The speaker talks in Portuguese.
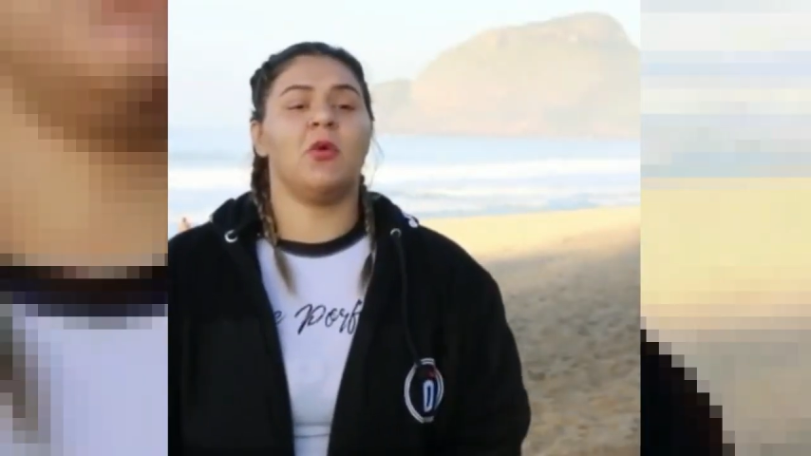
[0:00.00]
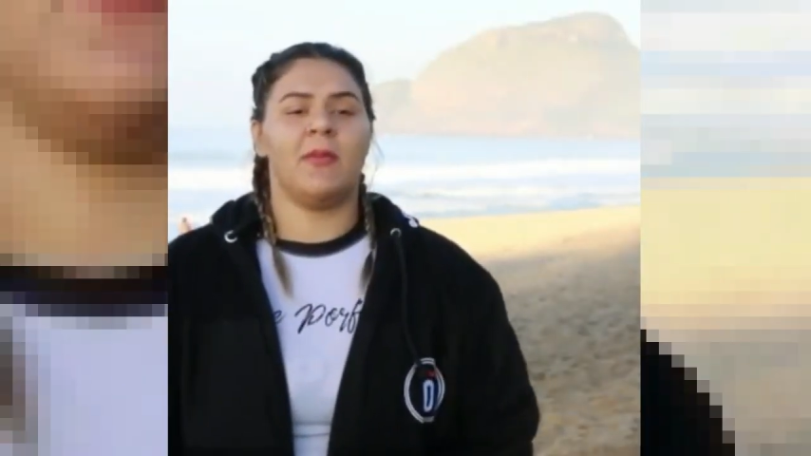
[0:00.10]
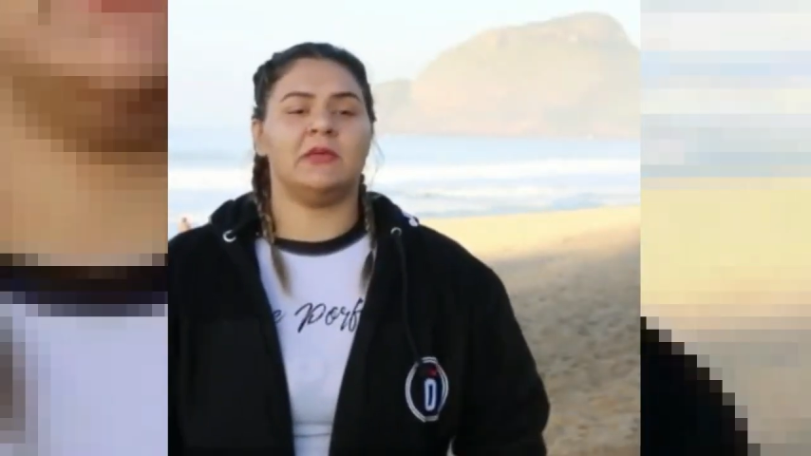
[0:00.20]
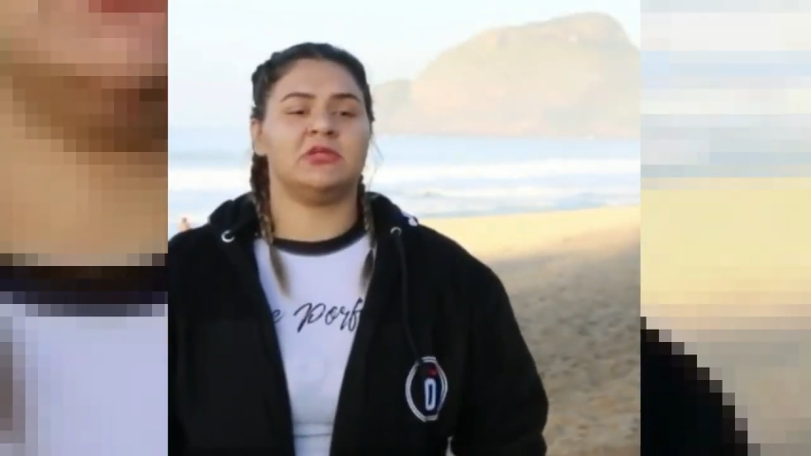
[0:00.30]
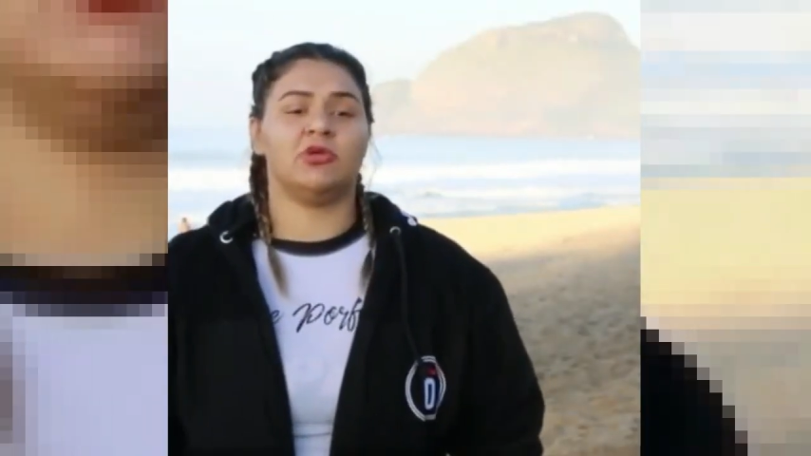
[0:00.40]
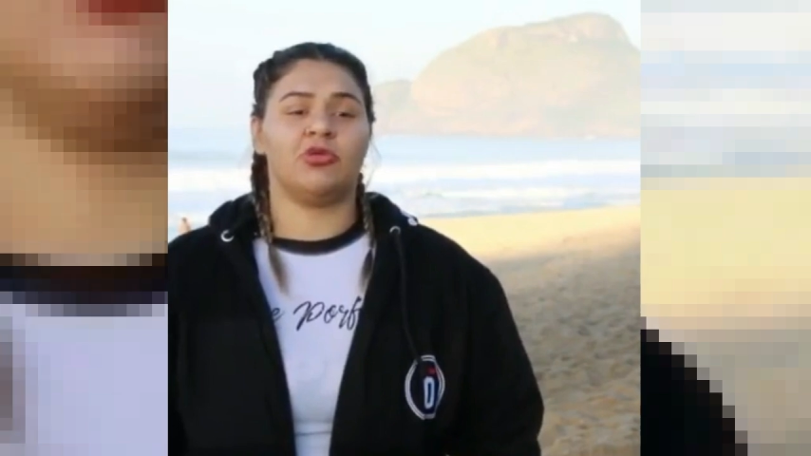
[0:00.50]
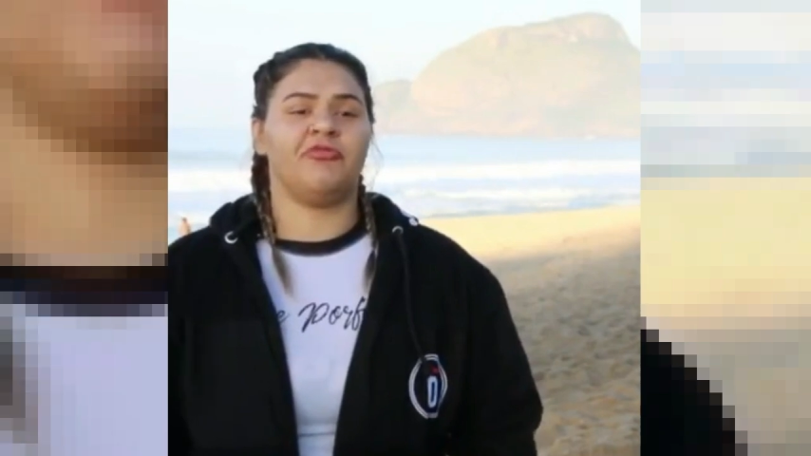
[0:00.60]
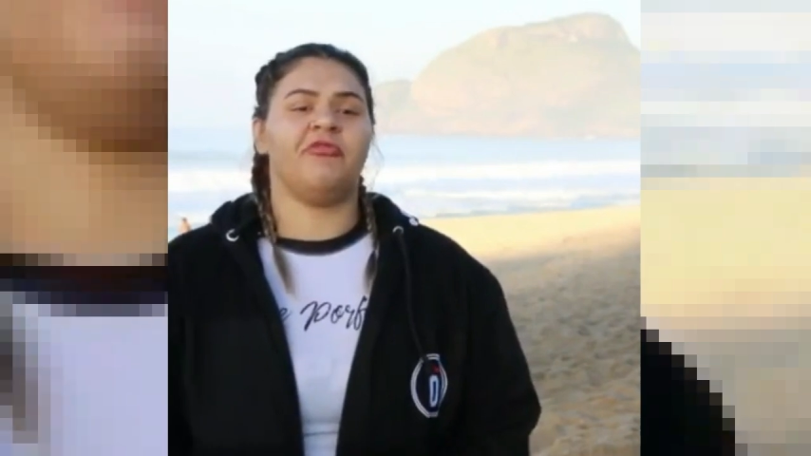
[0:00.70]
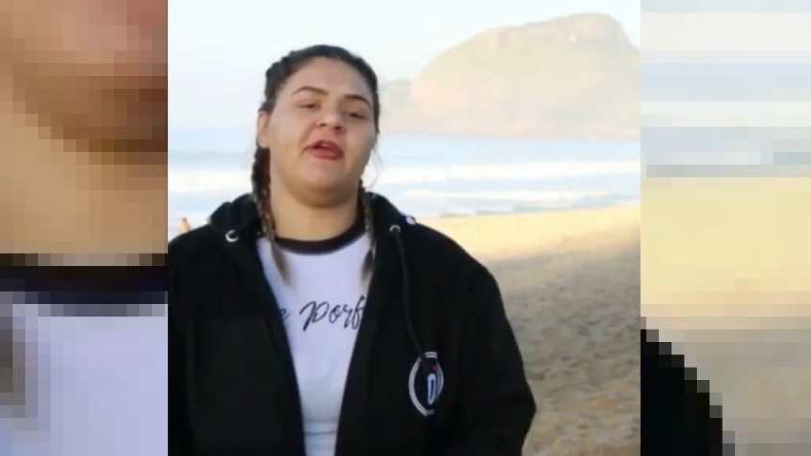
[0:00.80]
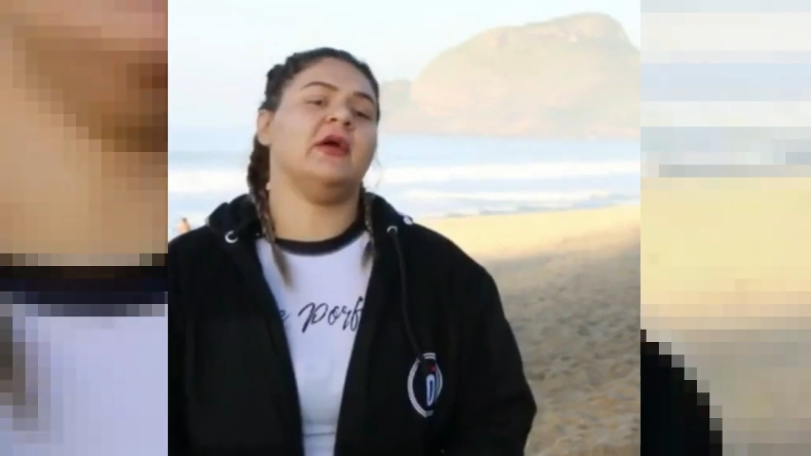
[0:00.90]
momento que eu
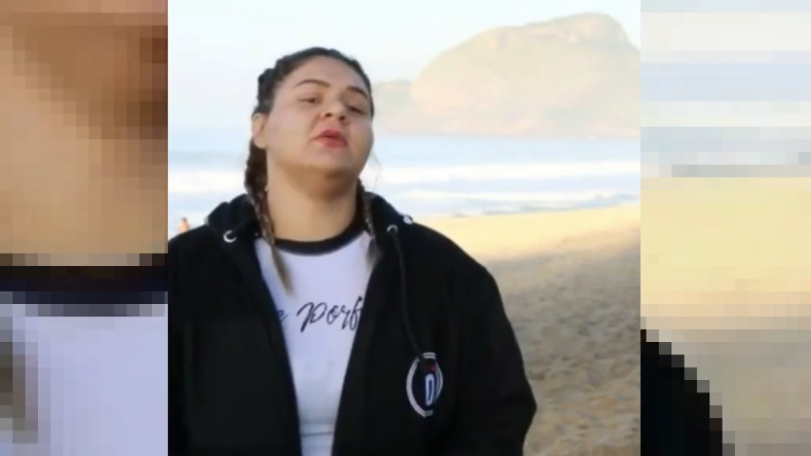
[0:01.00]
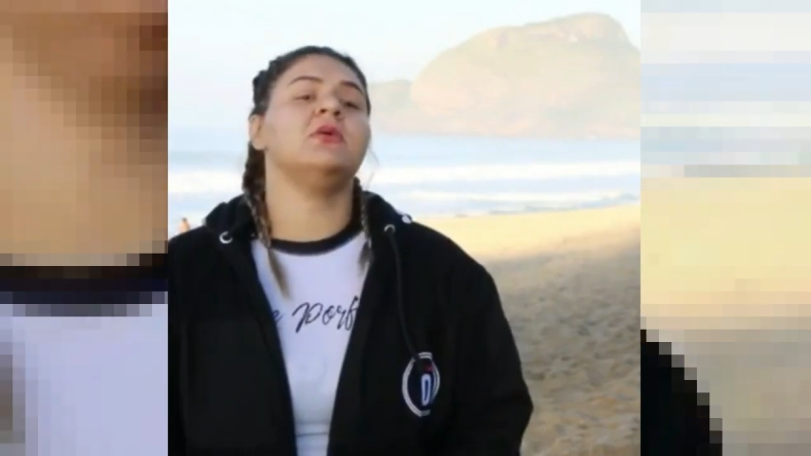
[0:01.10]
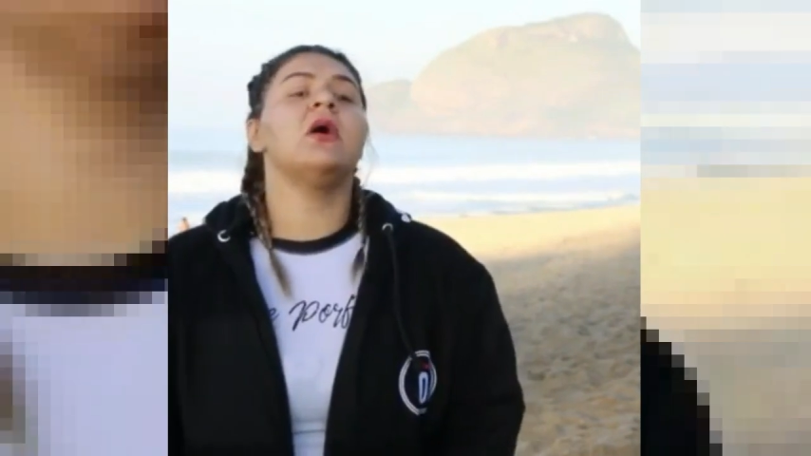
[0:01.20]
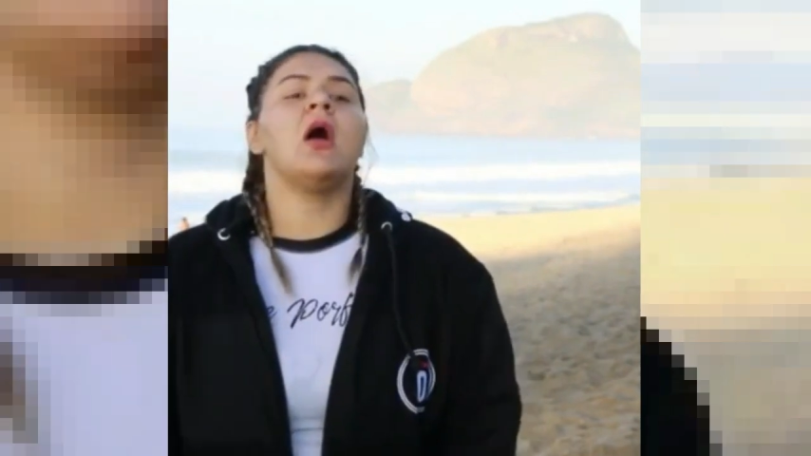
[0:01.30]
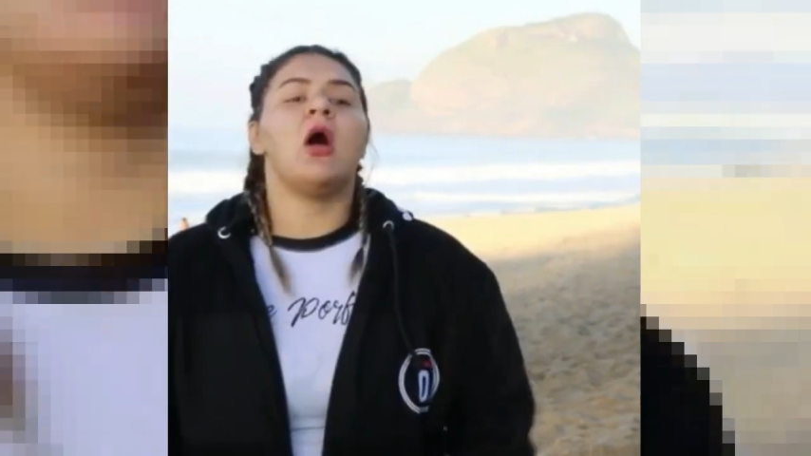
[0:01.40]
estou vivendo.